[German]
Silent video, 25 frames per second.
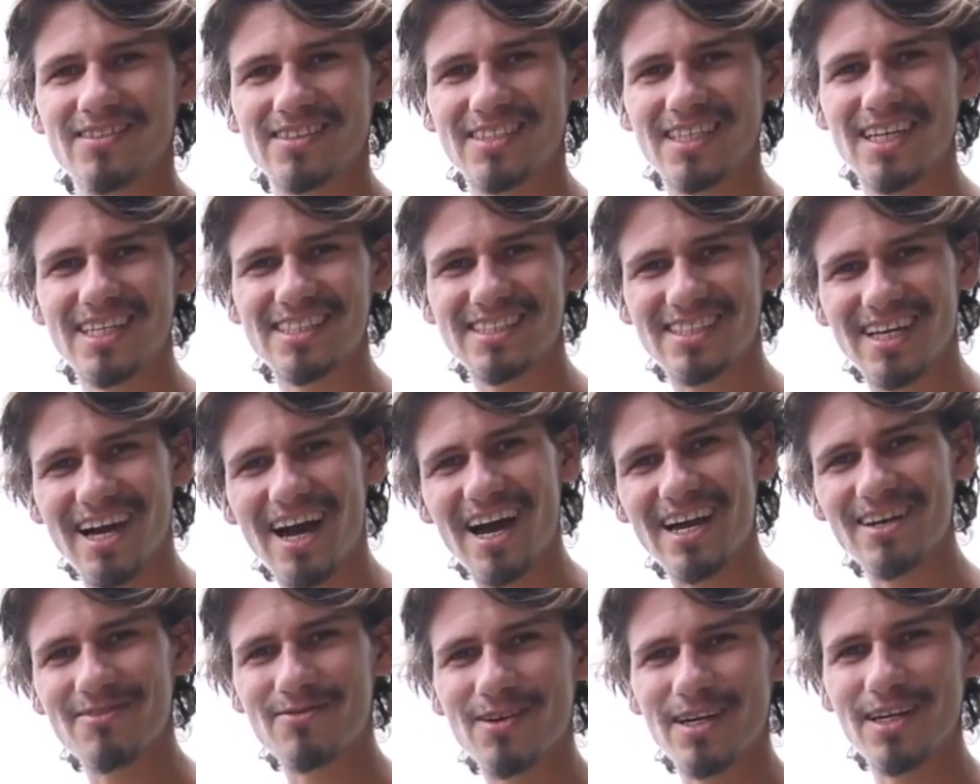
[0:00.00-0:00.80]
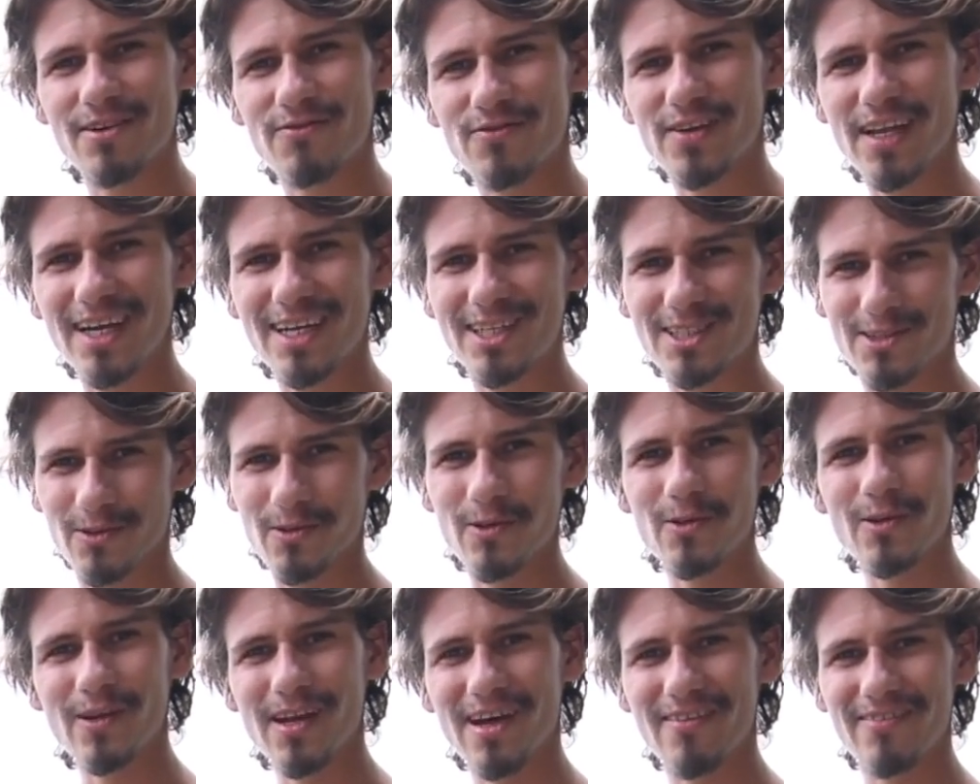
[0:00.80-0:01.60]
Wir sind jetzt gerade mal eine
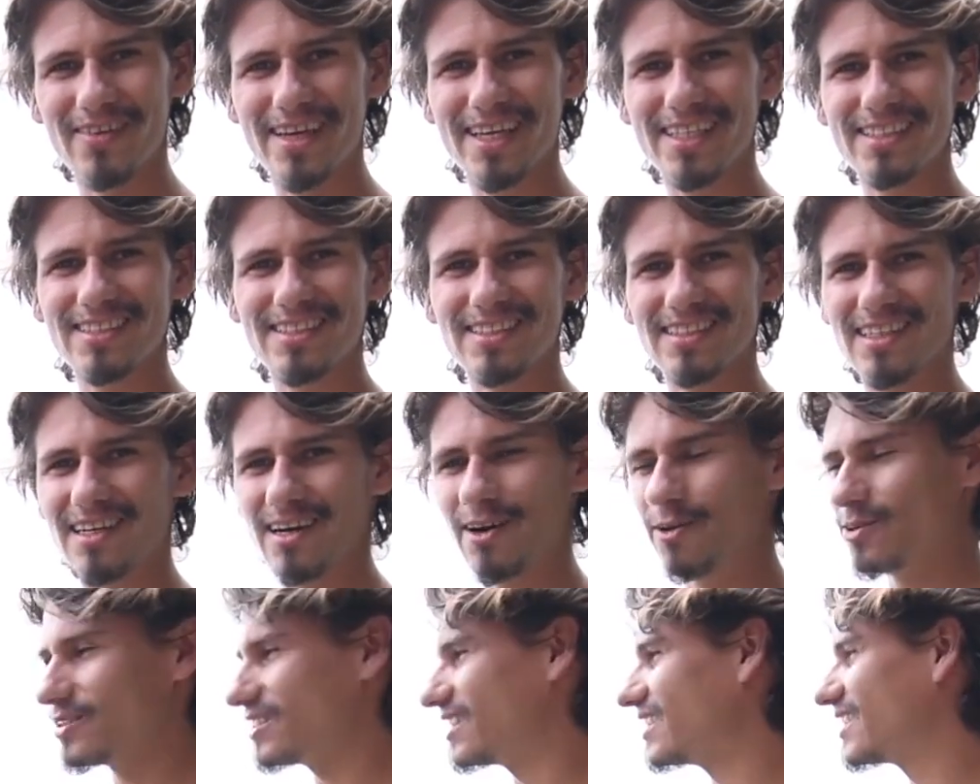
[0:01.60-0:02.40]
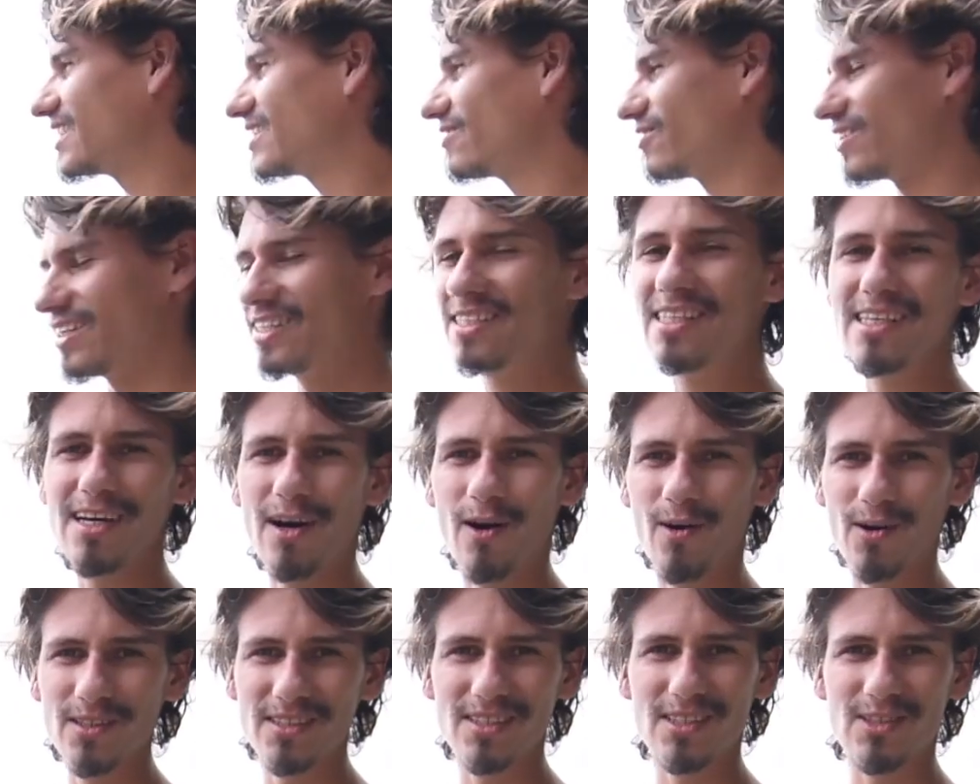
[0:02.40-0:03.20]
Viertelstunde unterwegs und die Aussicht von hier
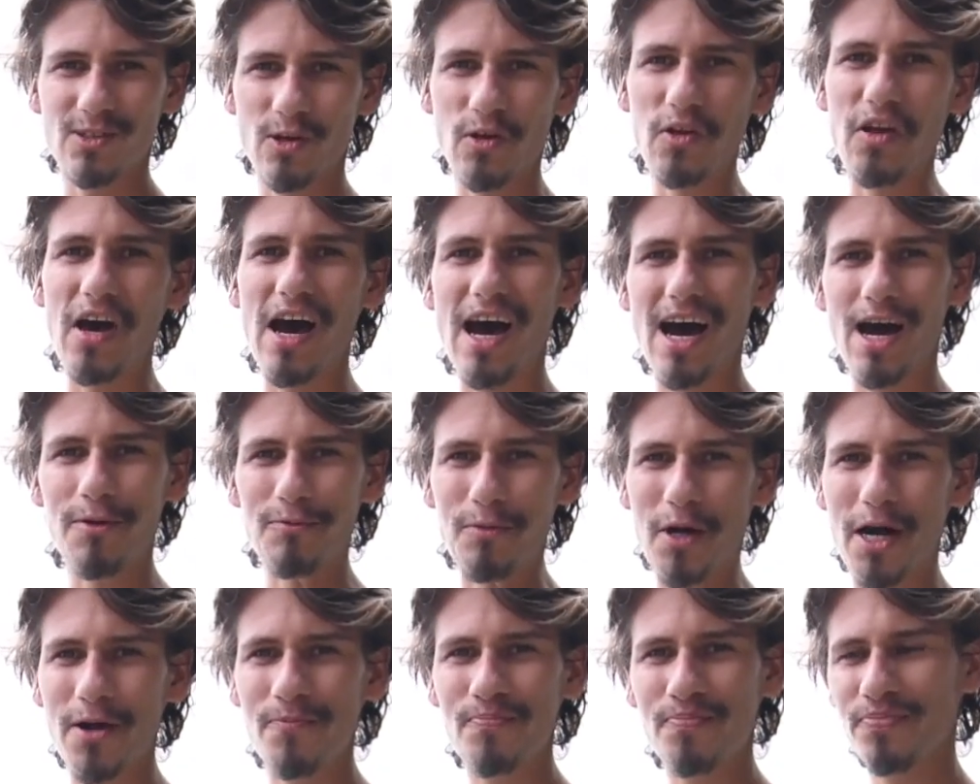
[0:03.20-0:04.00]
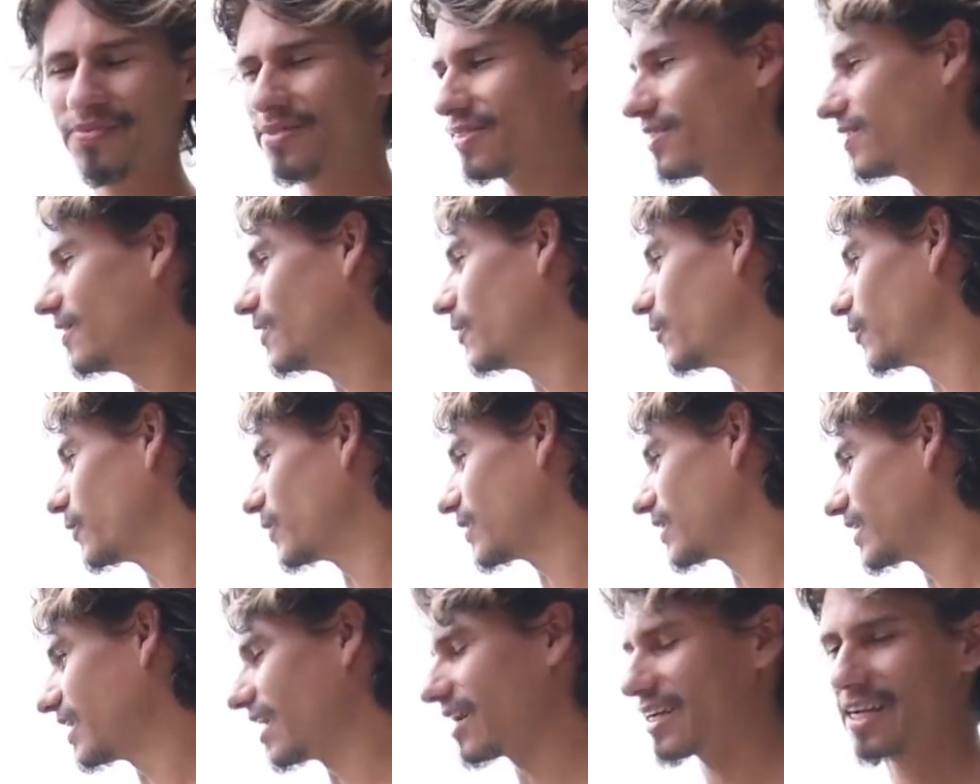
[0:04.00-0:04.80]
aus ist schon der Hammer. Hier
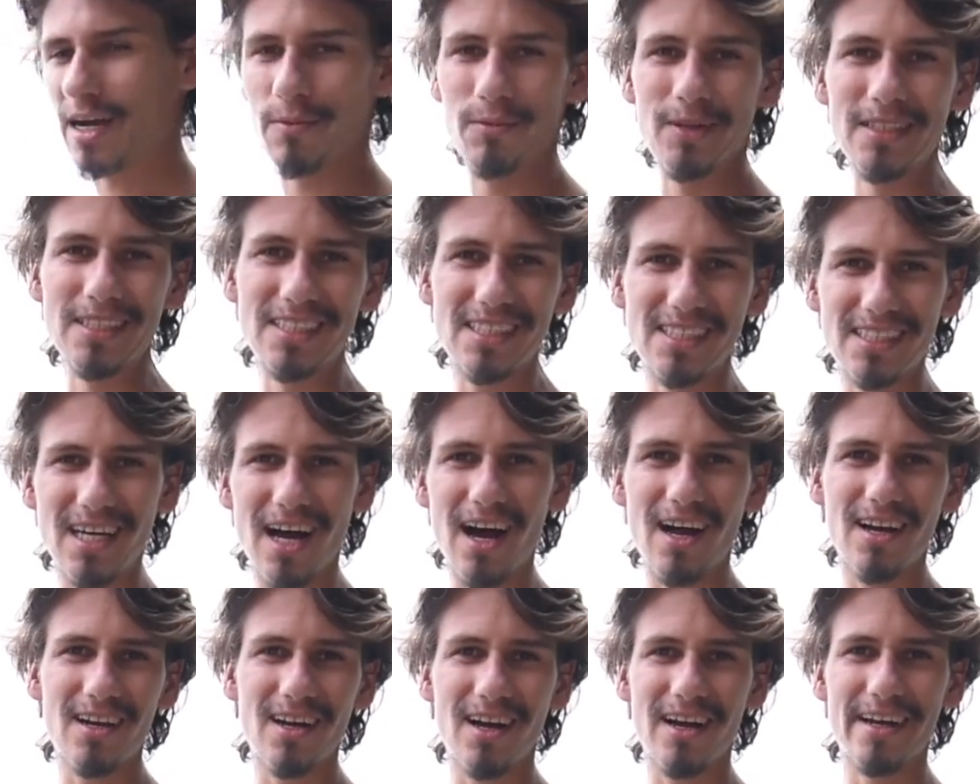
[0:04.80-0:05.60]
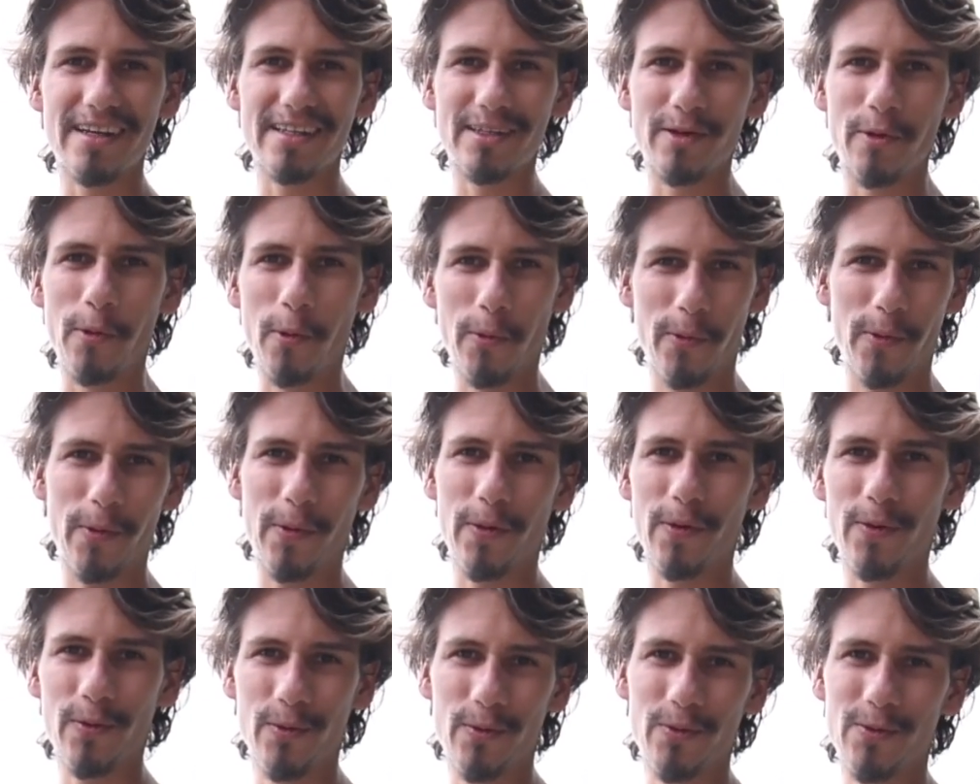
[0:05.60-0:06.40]
unten kann man ins Tal
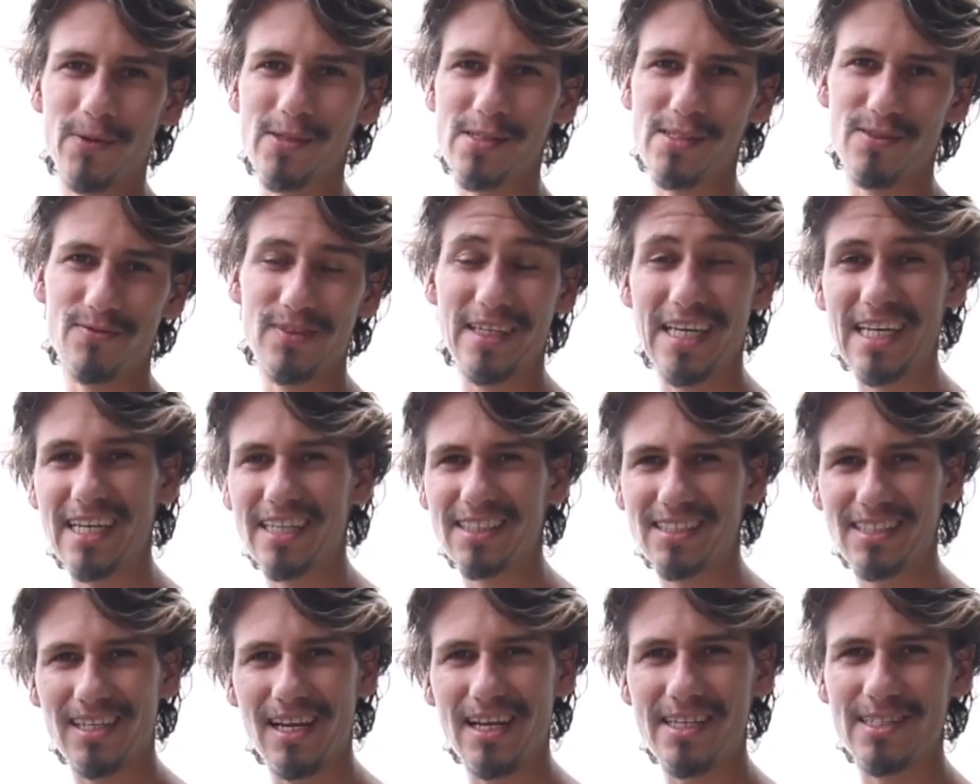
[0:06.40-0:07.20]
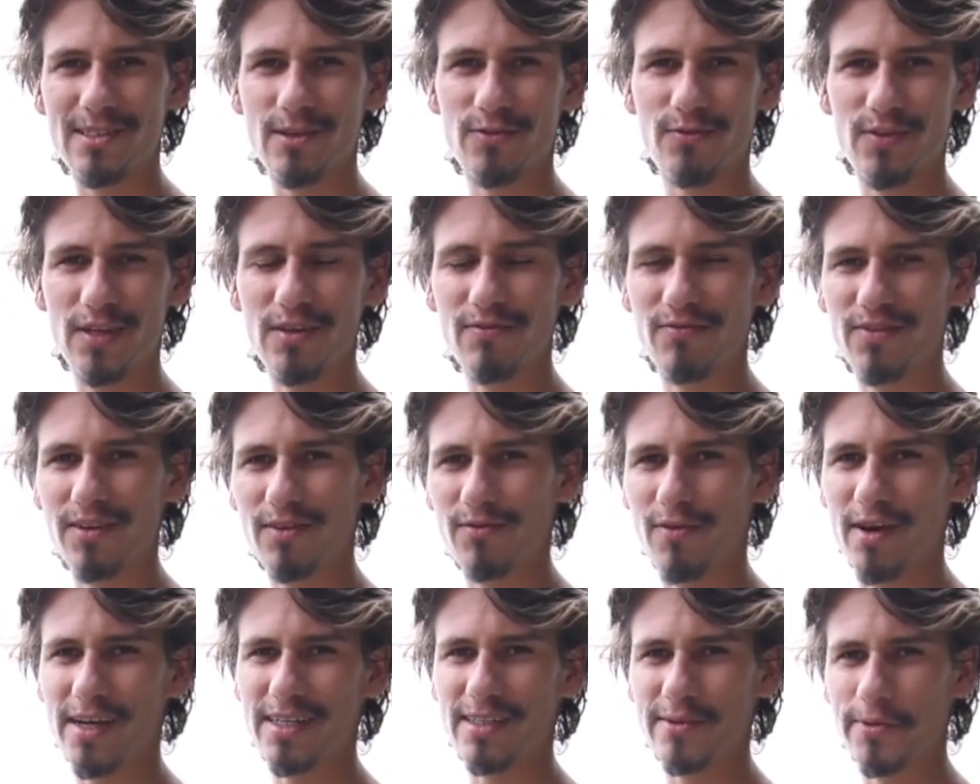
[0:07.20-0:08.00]
reingucken und wir gehen jetzt gleich noch viel, viel
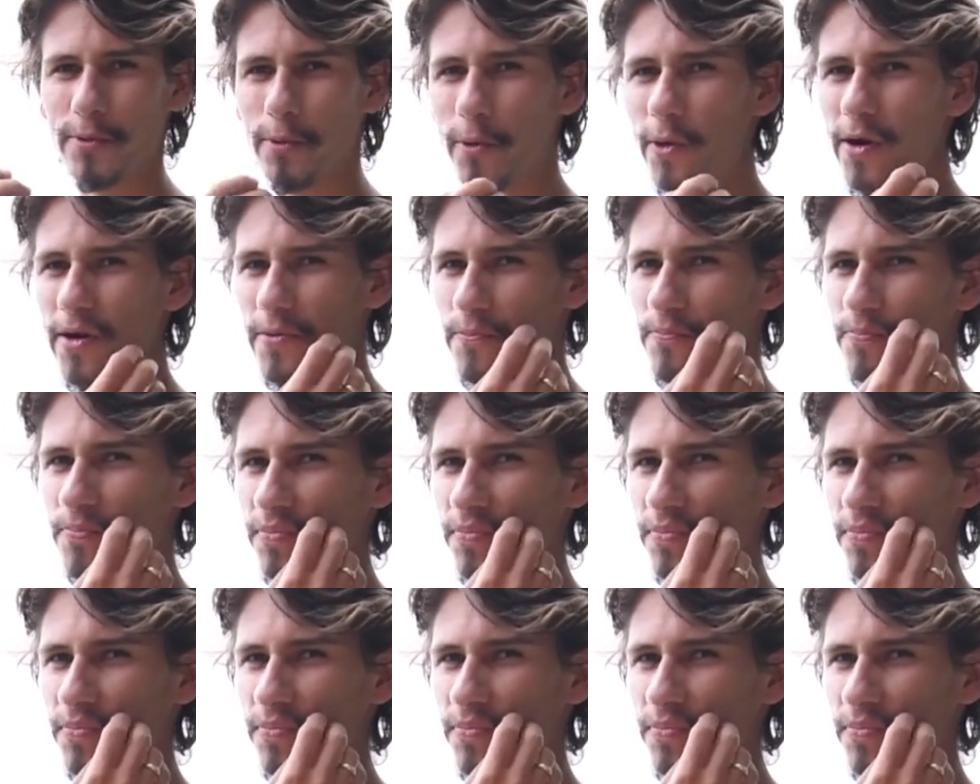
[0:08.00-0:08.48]
weiter hoch.